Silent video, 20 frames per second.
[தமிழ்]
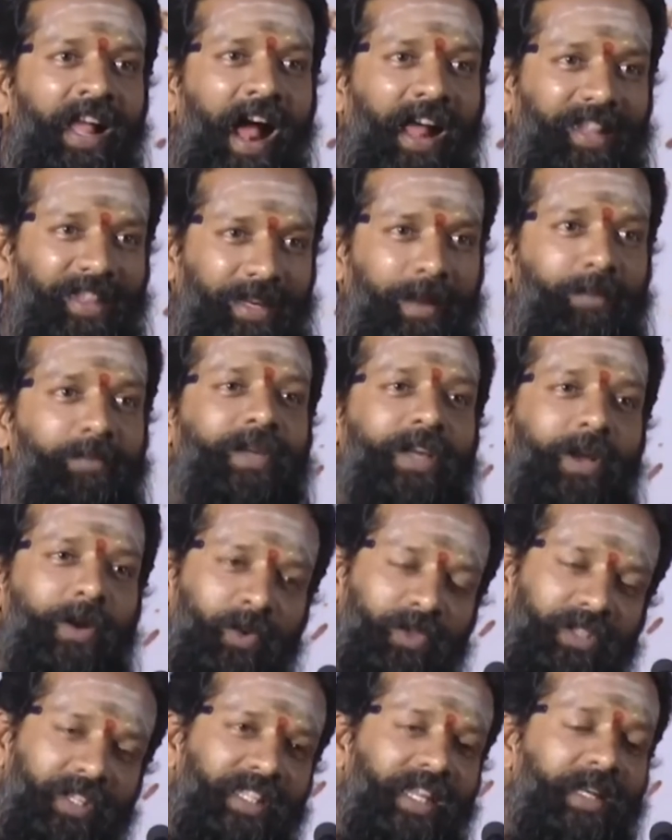அந்த நம்பிக்கை
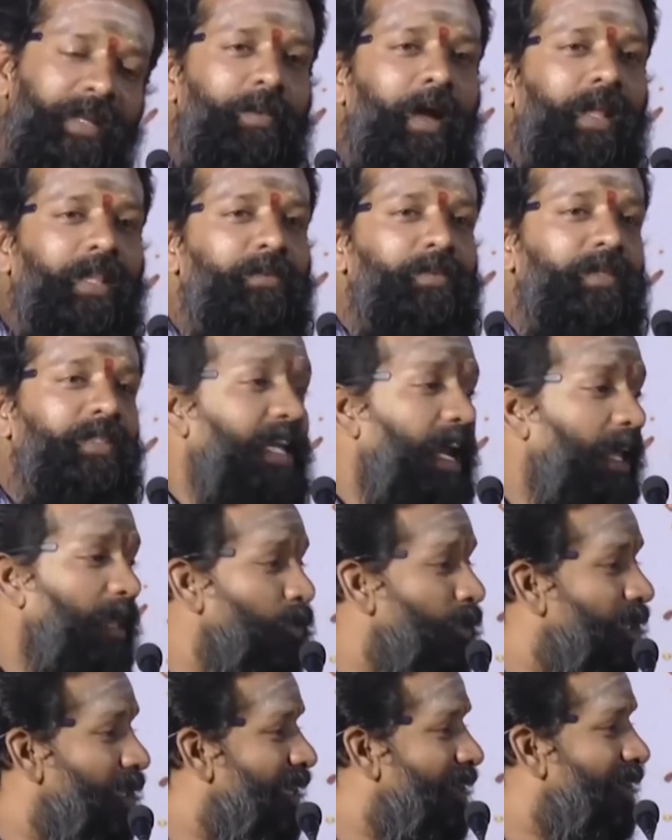கொடுத்தது எனக்கு பார்த்துக்கணும் சார்
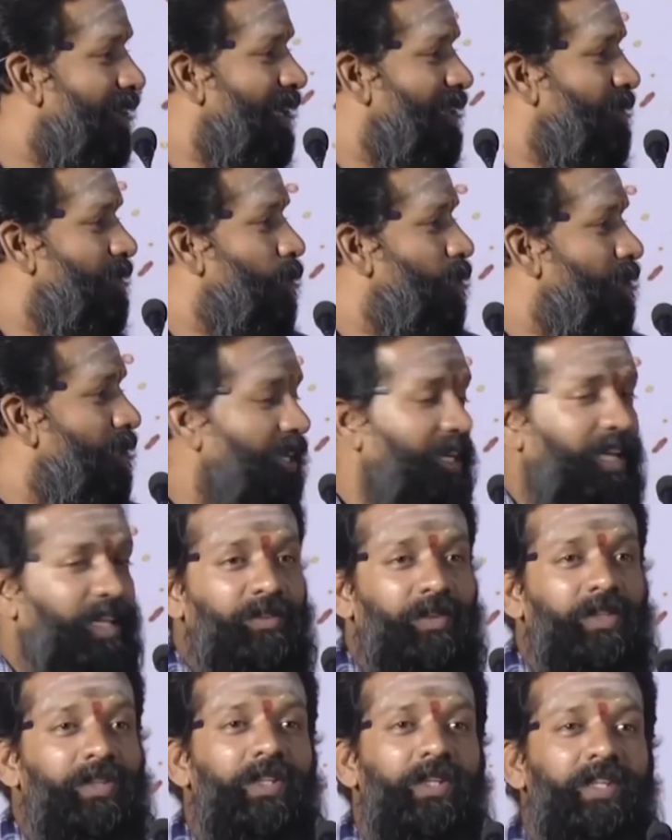அதுவும் இதில் எனக்கு
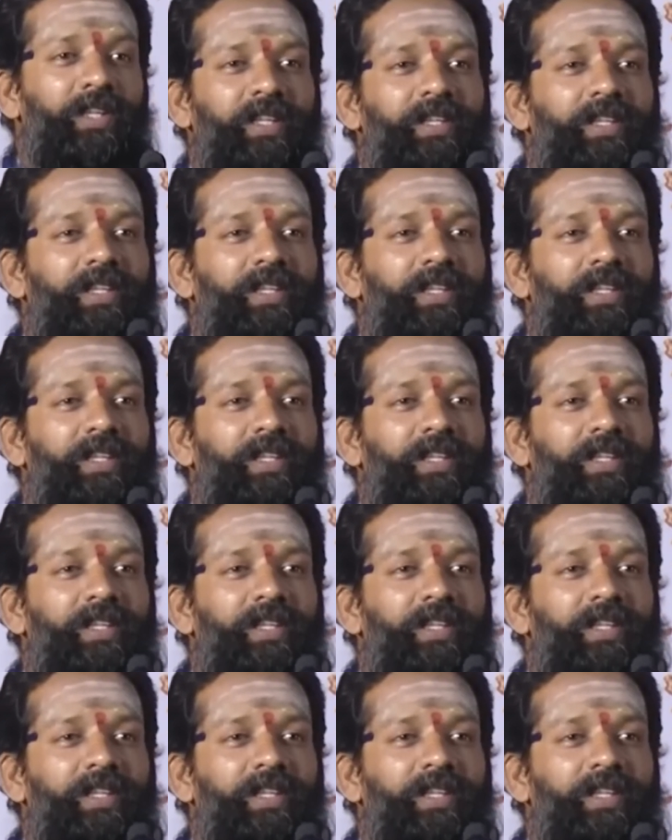ஒத்துக்கினதுக்கு வந்து